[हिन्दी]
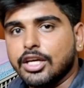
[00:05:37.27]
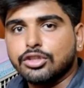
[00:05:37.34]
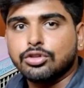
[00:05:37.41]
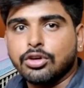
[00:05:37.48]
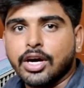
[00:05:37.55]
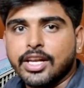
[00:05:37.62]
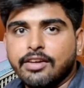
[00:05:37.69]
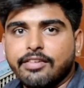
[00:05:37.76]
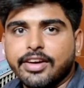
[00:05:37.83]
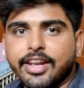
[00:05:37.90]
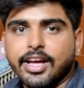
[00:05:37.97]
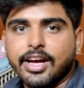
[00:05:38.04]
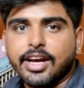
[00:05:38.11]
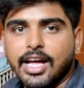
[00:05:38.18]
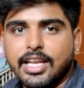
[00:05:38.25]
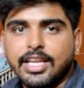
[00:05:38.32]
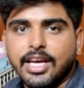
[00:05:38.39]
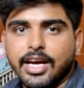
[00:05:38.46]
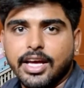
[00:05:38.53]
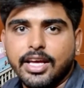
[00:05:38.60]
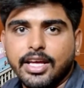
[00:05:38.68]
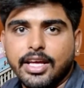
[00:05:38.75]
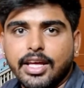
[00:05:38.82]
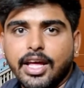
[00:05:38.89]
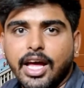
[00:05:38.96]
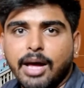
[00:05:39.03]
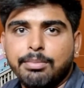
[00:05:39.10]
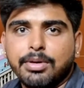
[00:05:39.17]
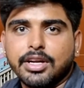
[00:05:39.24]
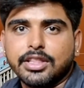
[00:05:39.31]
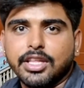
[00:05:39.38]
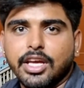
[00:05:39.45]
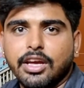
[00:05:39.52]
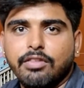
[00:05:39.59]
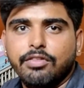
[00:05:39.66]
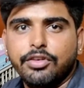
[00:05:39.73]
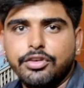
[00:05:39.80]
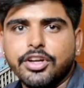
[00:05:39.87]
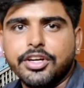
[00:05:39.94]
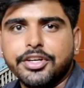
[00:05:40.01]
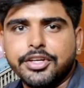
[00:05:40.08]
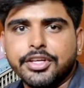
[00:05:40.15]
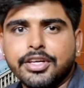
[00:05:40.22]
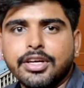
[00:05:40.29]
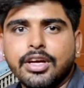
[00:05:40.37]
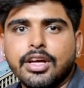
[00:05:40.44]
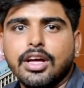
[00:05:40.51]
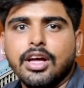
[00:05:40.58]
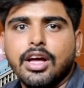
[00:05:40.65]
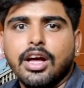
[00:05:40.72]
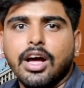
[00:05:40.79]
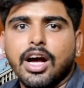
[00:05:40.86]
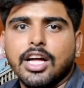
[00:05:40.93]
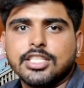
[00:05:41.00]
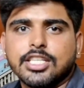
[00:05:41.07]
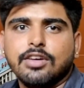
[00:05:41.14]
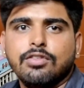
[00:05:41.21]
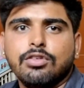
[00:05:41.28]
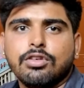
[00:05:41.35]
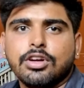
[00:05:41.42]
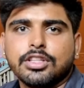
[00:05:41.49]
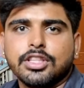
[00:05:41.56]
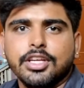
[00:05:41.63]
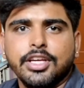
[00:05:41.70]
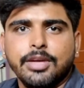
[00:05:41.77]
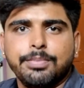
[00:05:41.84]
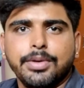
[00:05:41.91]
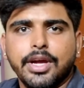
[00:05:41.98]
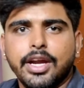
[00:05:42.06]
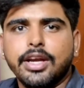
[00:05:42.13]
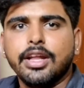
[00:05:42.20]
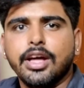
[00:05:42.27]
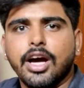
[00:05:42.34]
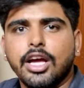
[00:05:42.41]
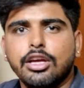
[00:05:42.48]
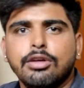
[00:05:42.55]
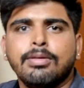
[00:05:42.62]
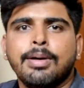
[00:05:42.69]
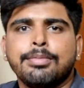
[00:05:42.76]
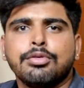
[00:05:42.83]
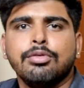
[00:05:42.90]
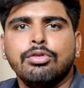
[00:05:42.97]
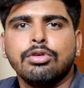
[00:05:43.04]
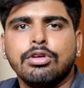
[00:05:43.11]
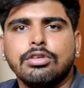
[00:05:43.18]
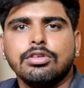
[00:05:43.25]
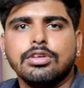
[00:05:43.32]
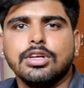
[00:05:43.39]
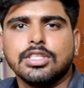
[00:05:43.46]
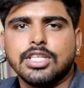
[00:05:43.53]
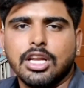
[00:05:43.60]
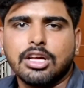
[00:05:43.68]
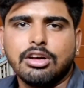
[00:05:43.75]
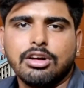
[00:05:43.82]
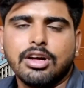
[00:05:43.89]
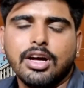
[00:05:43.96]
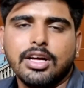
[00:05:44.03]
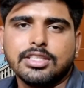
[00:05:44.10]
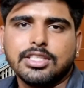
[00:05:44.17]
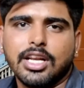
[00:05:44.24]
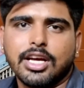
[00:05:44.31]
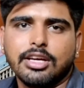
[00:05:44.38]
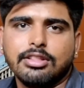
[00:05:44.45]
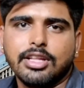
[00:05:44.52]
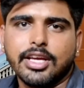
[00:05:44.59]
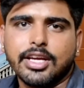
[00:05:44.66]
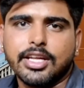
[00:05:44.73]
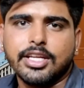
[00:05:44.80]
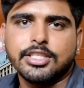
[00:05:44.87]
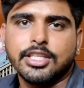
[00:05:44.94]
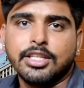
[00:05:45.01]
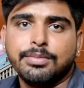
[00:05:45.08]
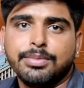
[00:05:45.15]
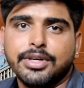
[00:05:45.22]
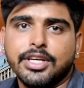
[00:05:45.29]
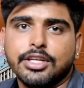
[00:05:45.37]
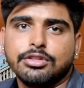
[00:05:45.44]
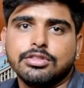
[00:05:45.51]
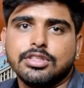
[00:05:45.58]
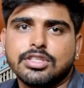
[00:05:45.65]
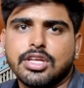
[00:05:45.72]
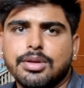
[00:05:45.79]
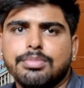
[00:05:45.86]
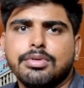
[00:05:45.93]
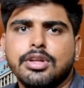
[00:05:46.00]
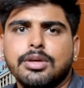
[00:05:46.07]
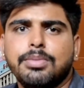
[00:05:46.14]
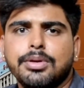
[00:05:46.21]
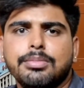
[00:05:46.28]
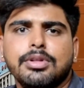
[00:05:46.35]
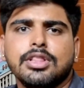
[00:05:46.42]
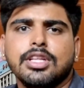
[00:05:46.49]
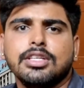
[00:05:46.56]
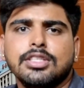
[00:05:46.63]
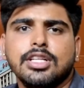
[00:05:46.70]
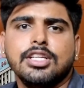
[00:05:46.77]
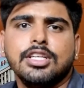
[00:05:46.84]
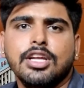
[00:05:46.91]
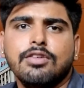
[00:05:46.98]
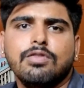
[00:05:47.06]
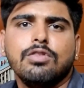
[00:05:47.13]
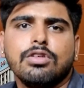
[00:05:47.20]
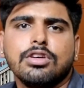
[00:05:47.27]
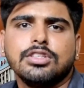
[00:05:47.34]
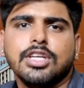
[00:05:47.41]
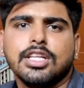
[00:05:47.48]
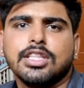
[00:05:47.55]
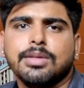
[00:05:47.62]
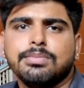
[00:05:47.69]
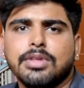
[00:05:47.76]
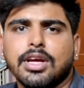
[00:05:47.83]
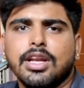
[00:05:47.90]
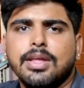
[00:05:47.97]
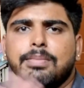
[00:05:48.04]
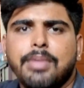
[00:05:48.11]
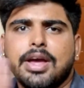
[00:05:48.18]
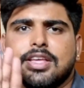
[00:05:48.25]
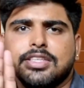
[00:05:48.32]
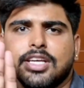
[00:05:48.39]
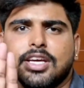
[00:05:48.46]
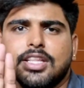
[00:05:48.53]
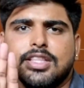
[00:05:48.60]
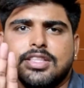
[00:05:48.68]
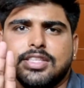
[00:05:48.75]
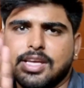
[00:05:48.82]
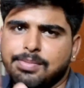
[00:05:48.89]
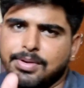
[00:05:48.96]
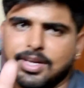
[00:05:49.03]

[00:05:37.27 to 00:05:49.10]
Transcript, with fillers: गाइस तो खाना वगैरह खा लिया है अब करते हैं वीडियो एडिटिंग आज का हम लोग करते हैं पेंट आई होप आपको लोग अच्छा लगा होगा अच्छा लगा लाइक तो करें चैनल नया तो सब्सक्राइब करें फिर मिलते हैं जल्दी नए ब्लॉग के साथ तब तक लिए बाय जय हिंद जय